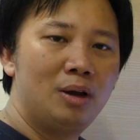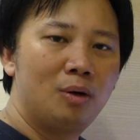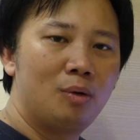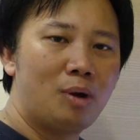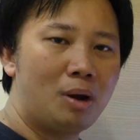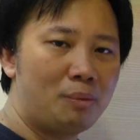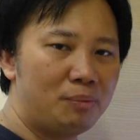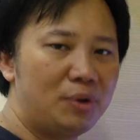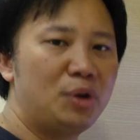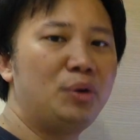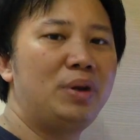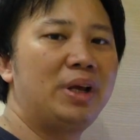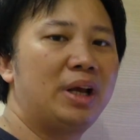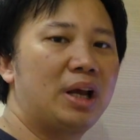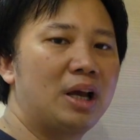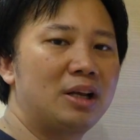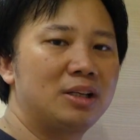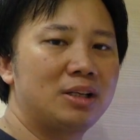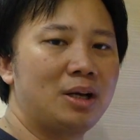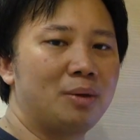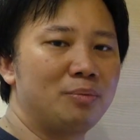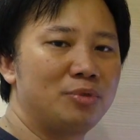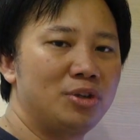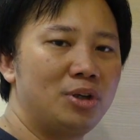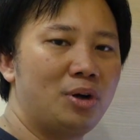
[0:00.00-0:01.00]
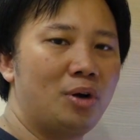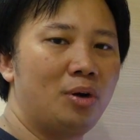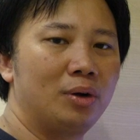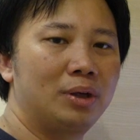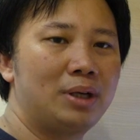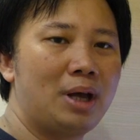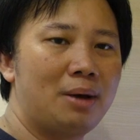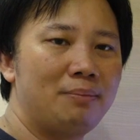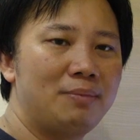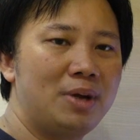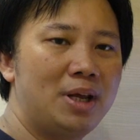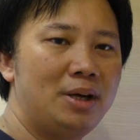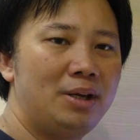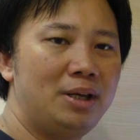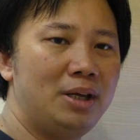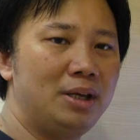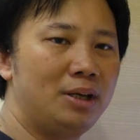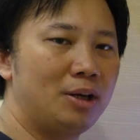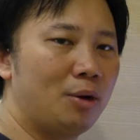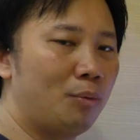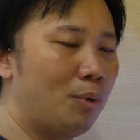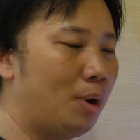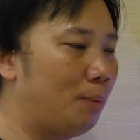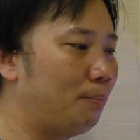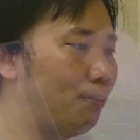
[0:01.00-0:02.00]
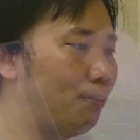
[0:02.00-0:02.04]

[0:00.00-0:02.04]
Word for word: ความเร็วในการตอบสนองทำได้ดี แต่ว่า